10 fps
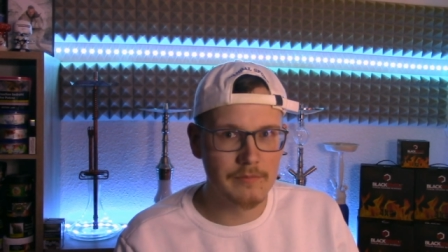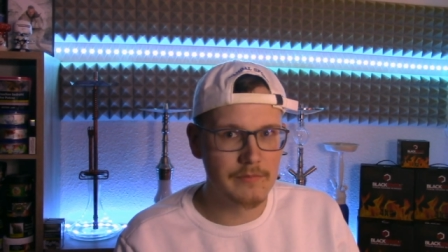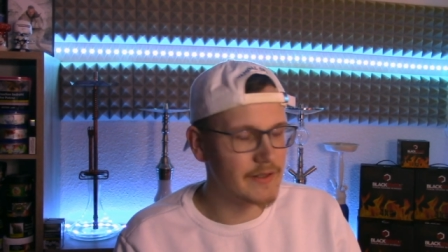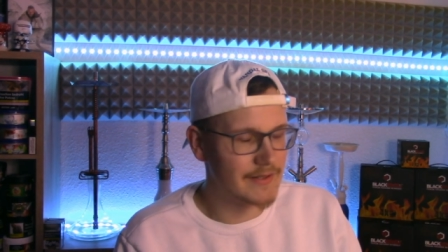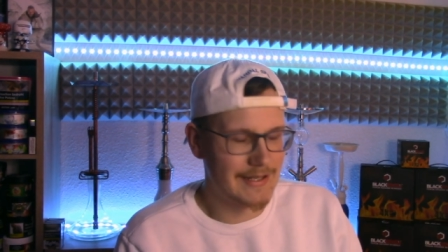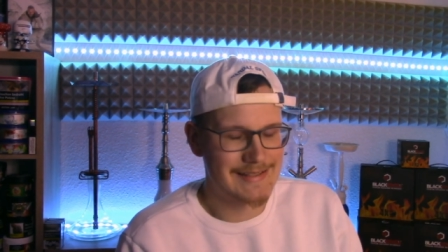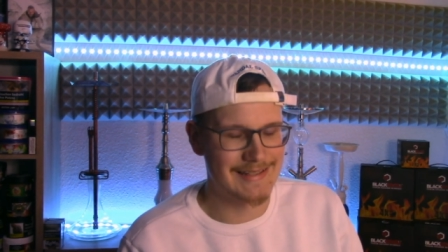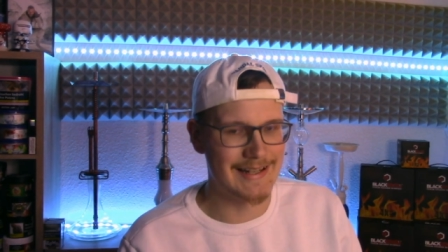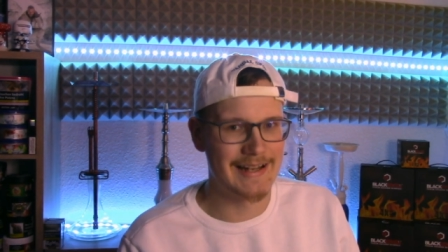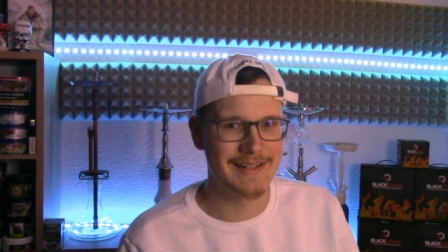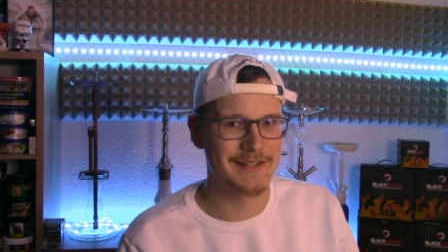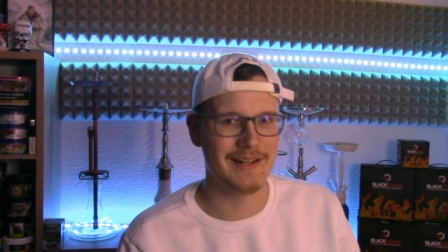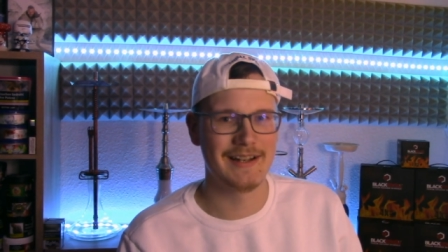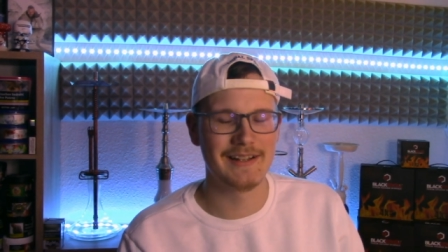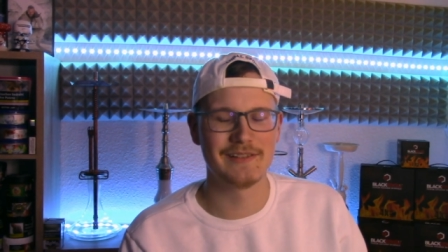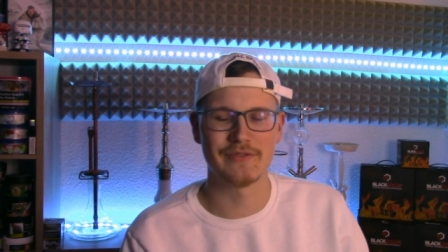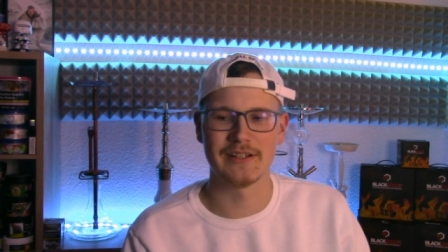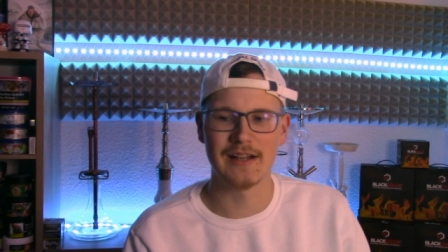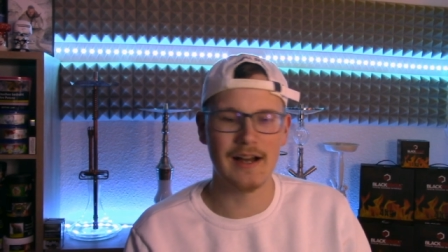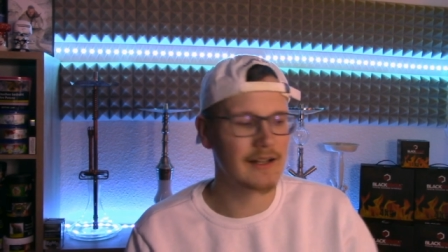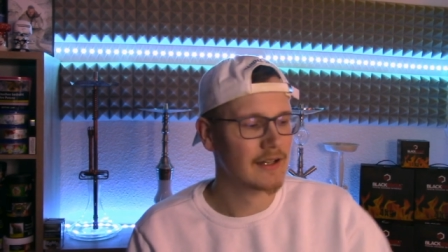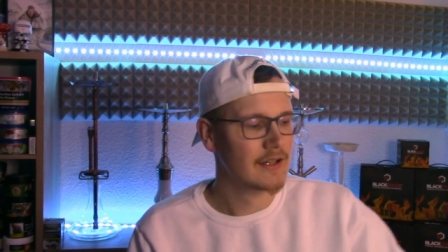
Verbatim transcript: mir ist das dann eigentlich relativ egal.